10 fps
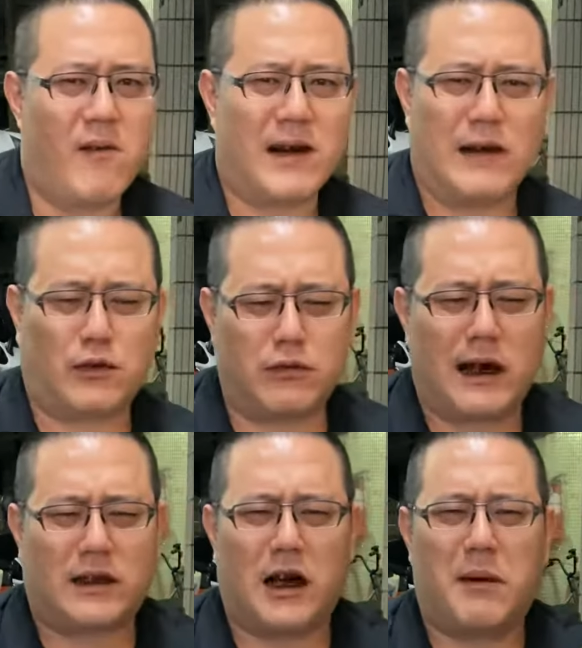刚出来
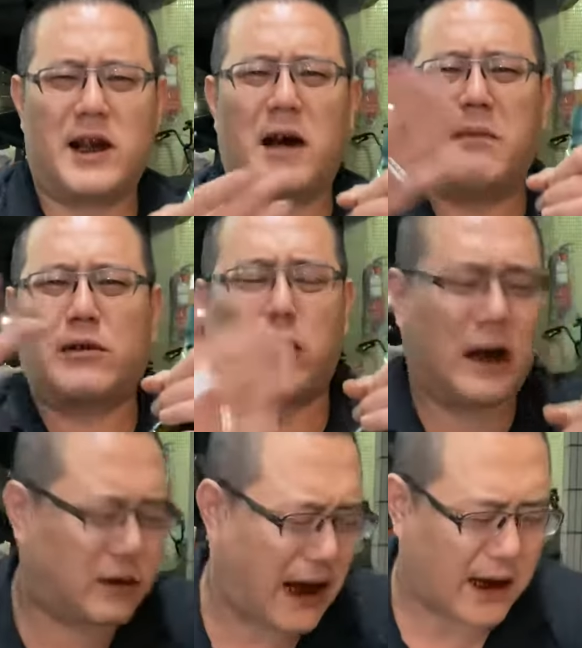打嘛嫌我扯
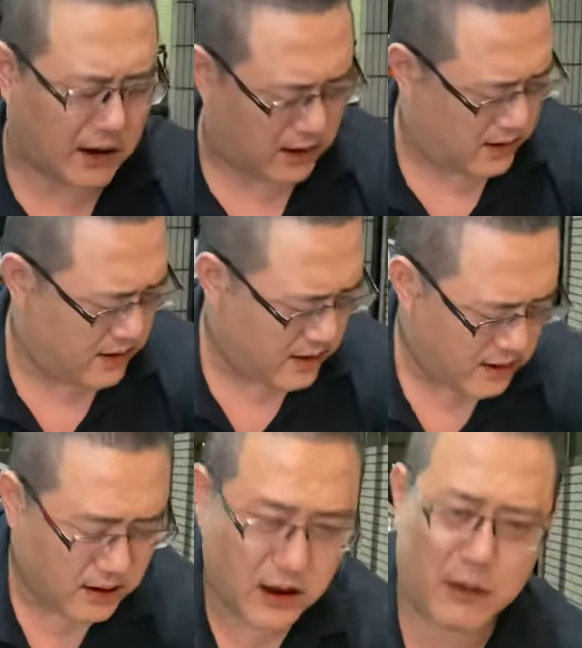屎，
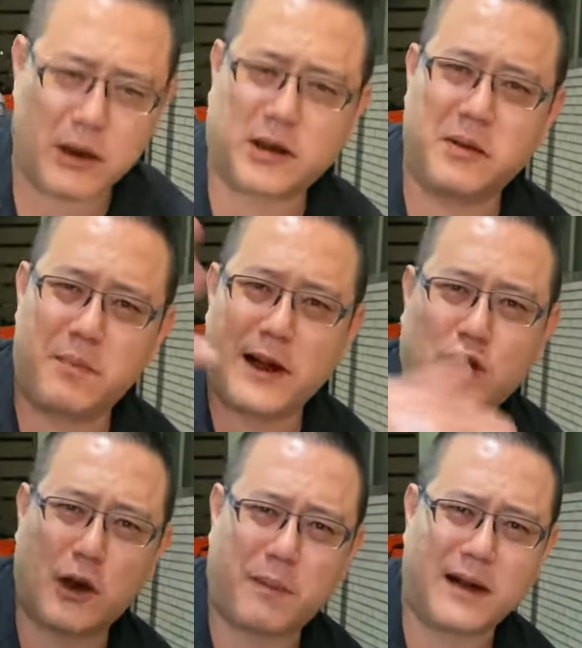啊，为什么变
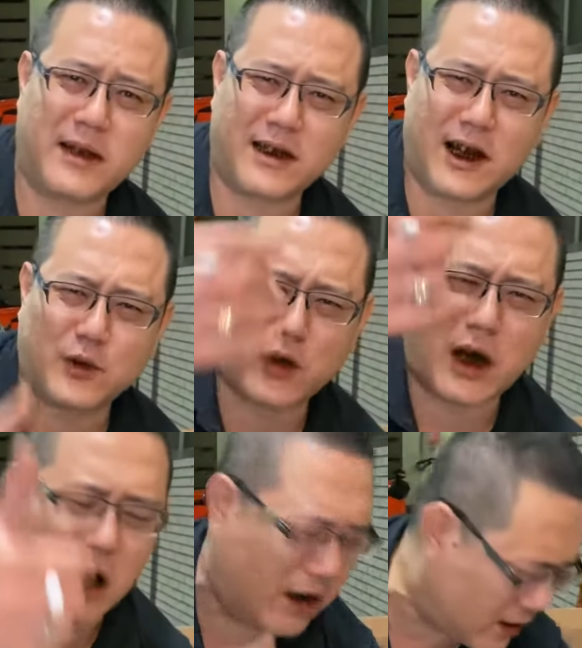旧版？大家说
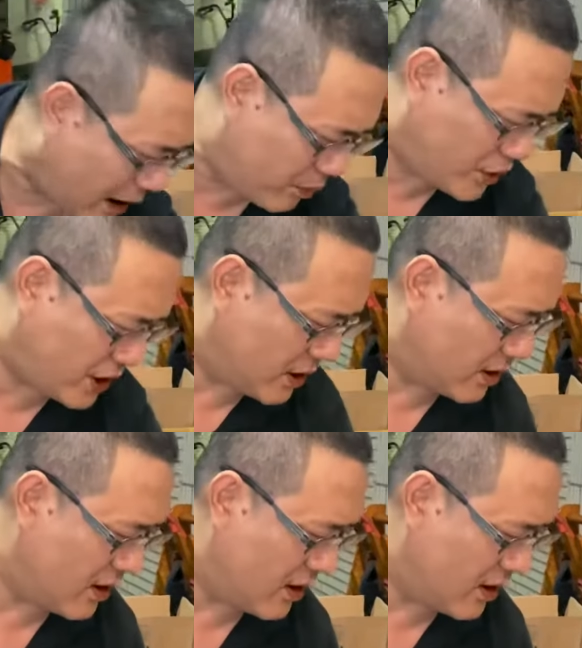好喝到不行，